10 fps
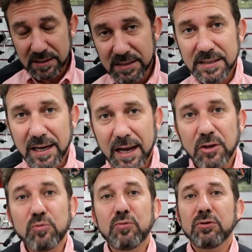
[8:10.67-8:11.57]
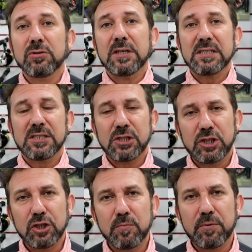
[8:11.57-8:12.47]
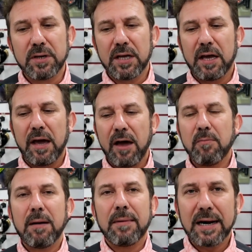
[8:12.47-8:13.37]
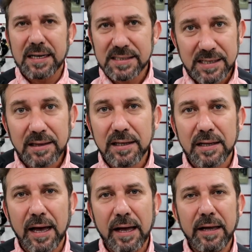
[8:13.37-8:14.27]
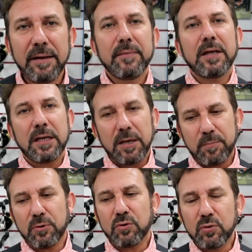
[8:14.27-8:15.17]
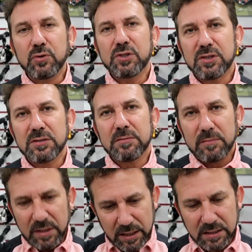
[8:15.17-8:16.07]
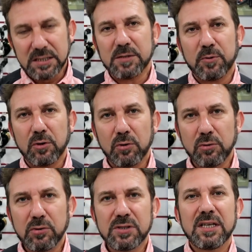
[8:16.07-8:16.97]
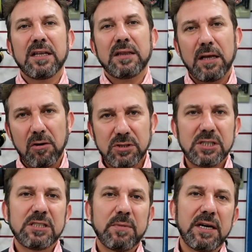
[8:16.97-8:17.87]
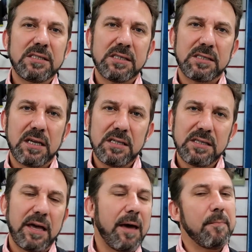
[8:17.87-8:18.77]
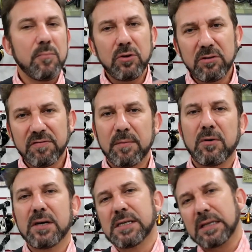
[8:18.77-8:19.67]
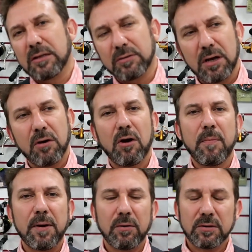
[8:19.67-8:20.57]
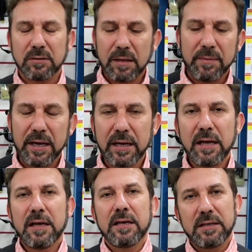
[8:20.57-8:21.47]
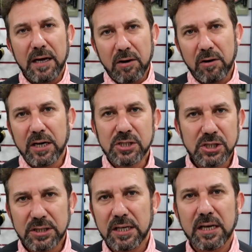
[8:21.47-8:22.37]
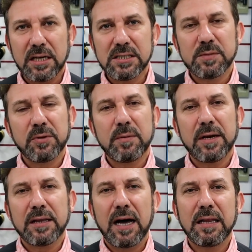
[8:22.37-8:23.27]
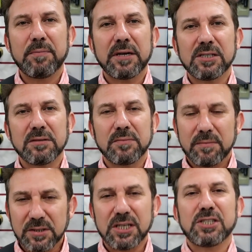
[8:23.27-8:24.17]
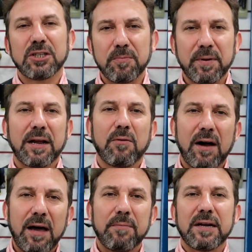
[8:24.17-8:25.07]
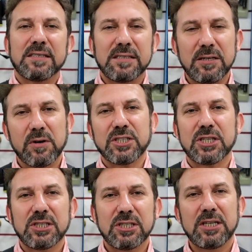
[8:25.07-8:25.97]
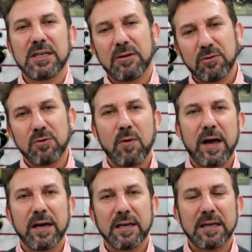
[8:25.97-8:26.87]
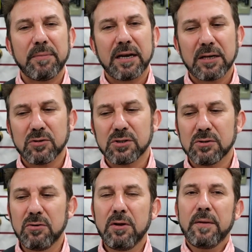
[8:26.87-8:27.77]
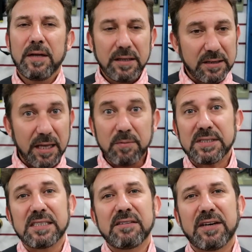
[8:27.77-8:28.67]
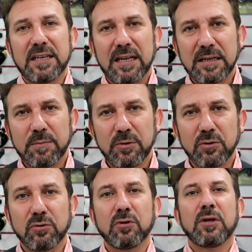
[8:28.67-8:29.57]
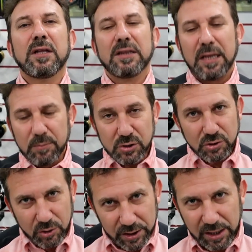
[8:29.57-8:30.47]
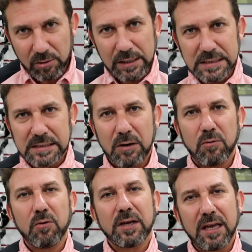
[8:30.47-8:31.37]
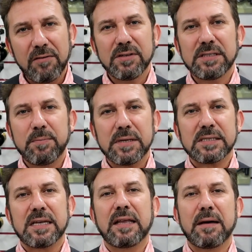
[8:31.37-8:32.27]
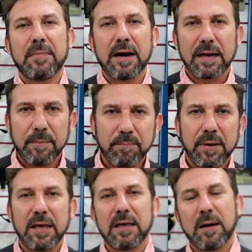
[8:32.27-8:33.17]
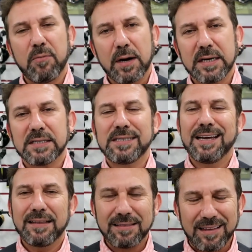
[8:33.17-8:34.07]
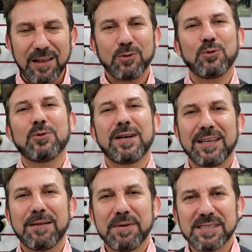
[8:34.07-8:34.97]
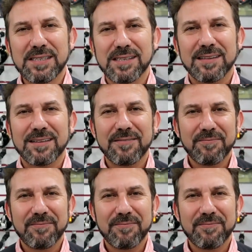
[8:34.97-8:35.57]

se destacado muito nesse sentido, porque é uma marca centenária que produz esses produtos de altíssima resistência, é muito famosa tanto na Europa quanto na América. E agora a gente tem aqui disponibilidade para gente, gente aqui no Paraguai, Brasil, Argentina, Uruguai, aqui na América do Sul, temos essa variedade de produtos. Temos toda a coleção. O que você pensar da marca Pen, Abu Garcia, tem tudo aqui na Pesca Center.